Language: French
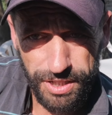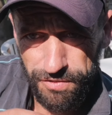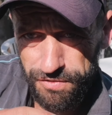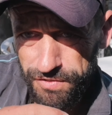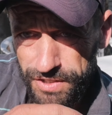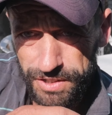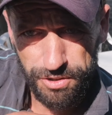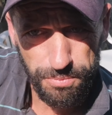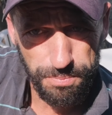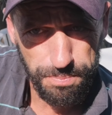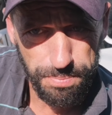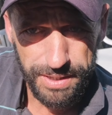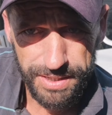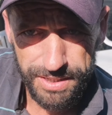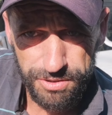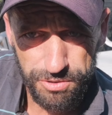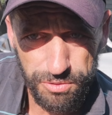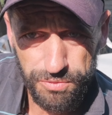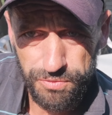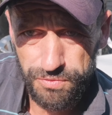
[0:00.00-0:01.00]
enfin dans plein
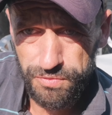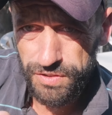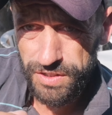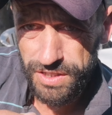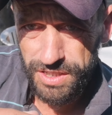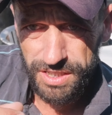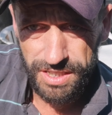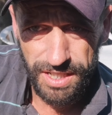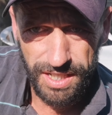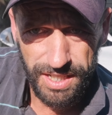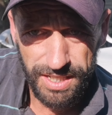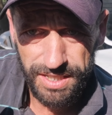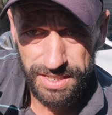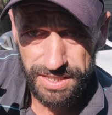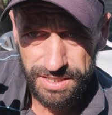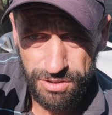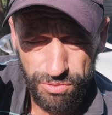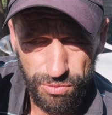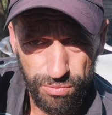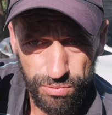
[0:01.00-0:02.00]
de villes, Aix,
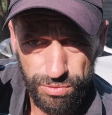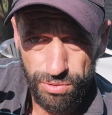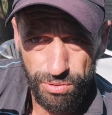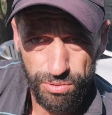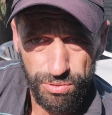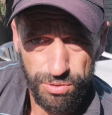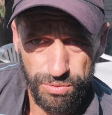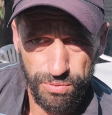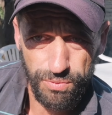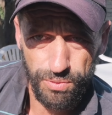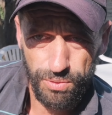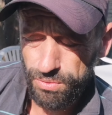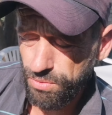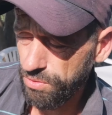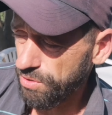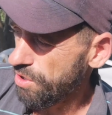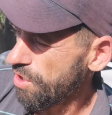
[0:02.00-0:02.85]
tout ce que tu veux.